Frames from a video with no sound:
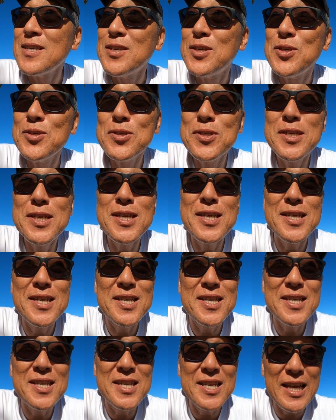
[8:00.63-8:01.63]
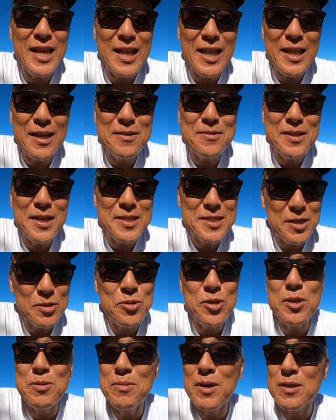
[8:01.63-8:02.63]
急にやらなくなっちゃ
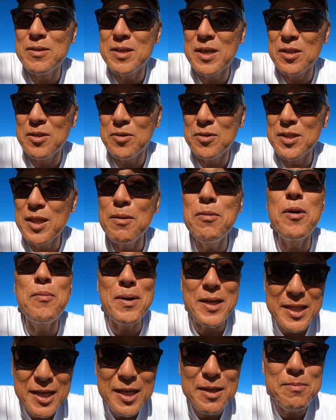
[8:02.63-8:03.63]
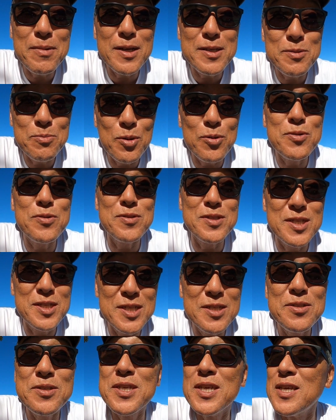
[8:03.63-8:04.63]
う時もあるけど、でもまた来ます。僕、
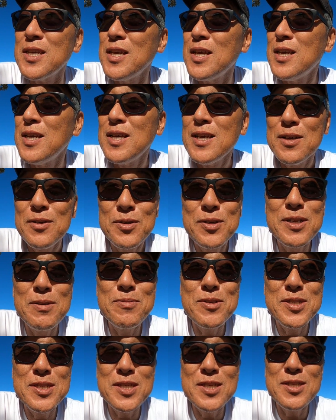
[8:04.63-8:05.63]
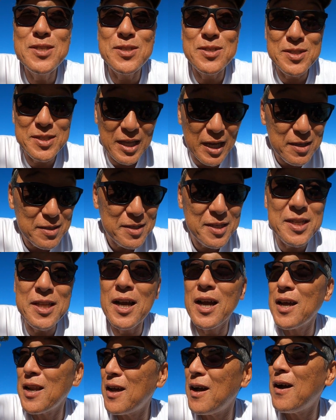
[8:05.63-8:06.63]
チーズ、クリームチーズ大好き
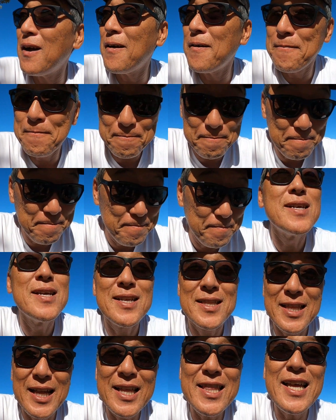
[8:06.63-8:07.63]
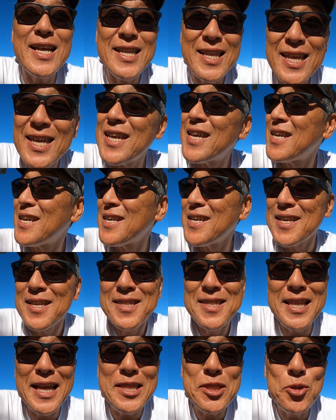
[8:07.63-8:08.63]
だから。ただね、
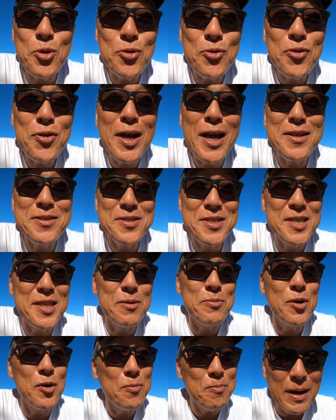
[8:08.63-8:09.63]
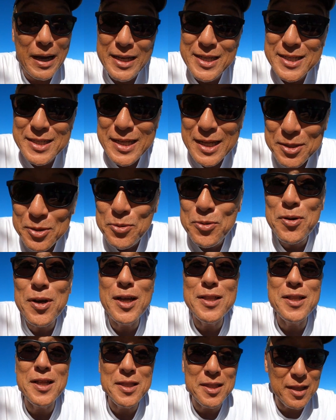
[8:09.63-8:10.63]
納豆ご飯好きでも毎日納豆ご
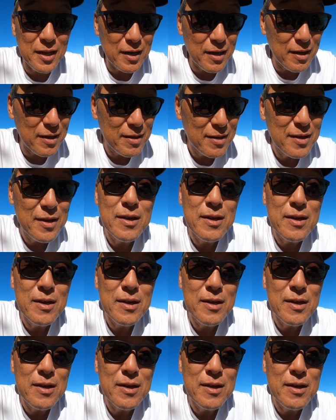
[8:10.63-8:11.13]
飯だったら